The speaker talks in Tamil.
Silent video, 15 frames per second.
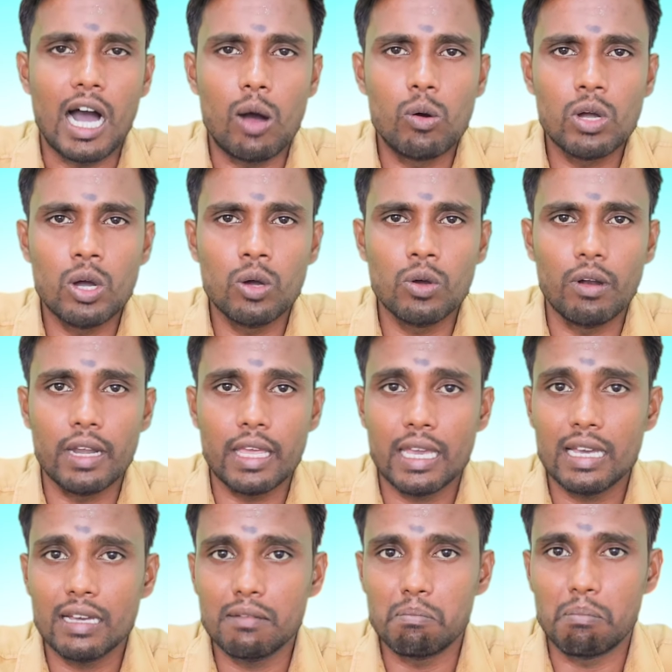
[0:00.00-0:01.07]
அவங்க
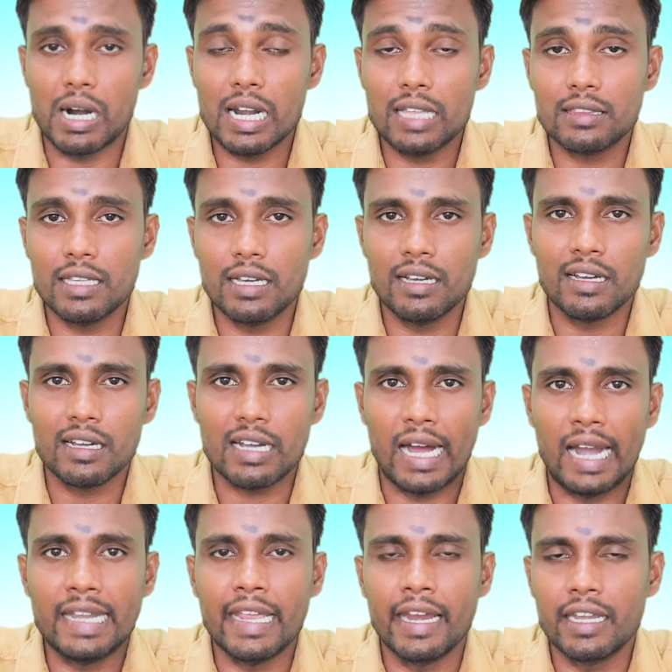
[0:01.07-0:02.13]
அவங்களுடைய பலத்தை
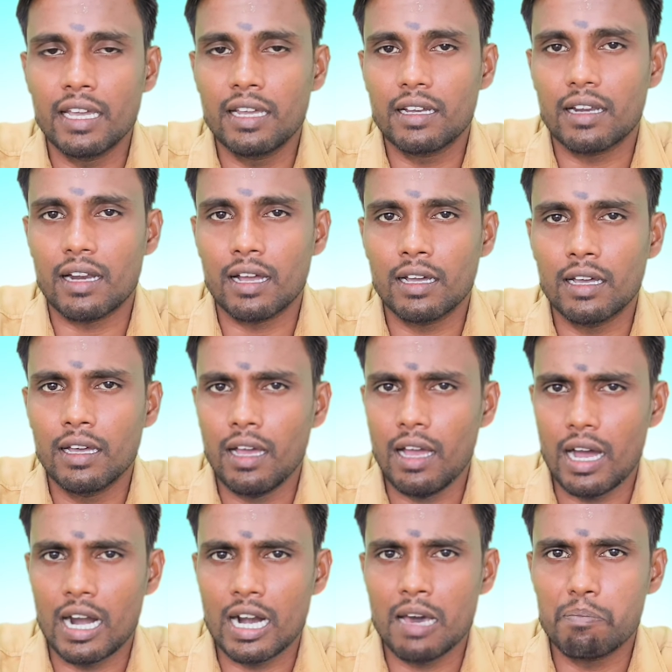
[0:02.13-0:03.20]
காட்டிக்கிட்டே இருக்கிறாங்க
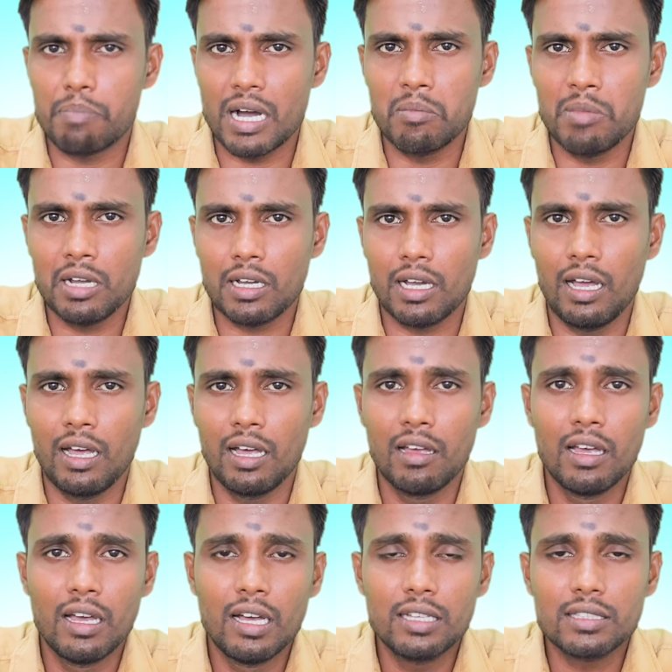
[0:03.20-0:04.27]
ஆனா பாமக
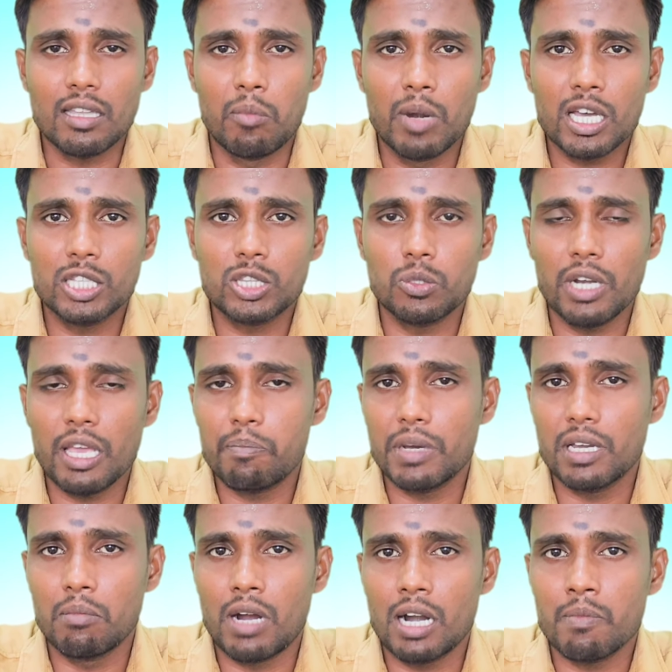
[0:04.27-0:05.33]
தமிழகத்துடைய
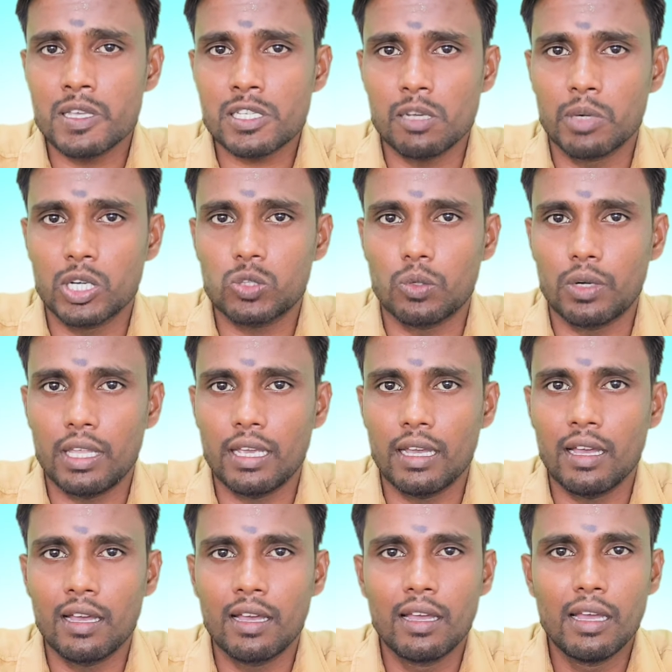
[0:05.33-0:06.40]
பெரும்பான்மை சமூகத்துடைய
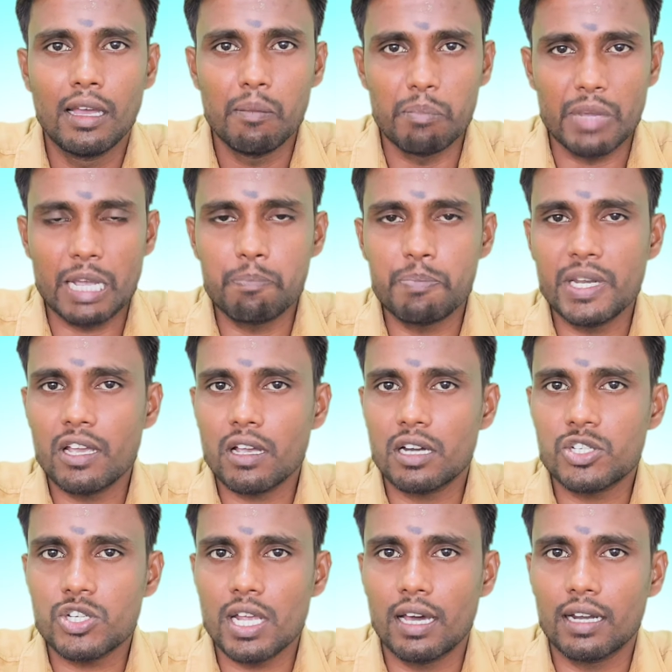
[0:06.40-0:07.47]
மிகப்பெரிய
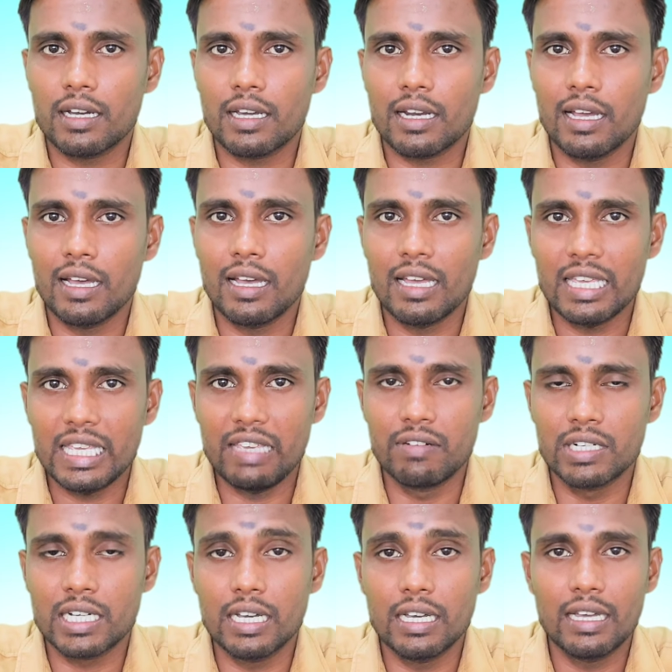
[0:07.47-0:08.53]
கட்சியா இருக்கிற
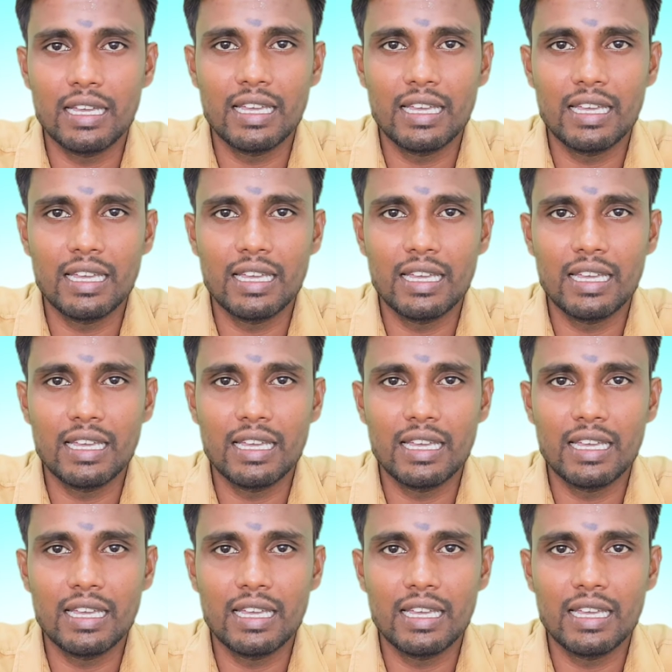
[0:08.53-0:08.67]
இவங்க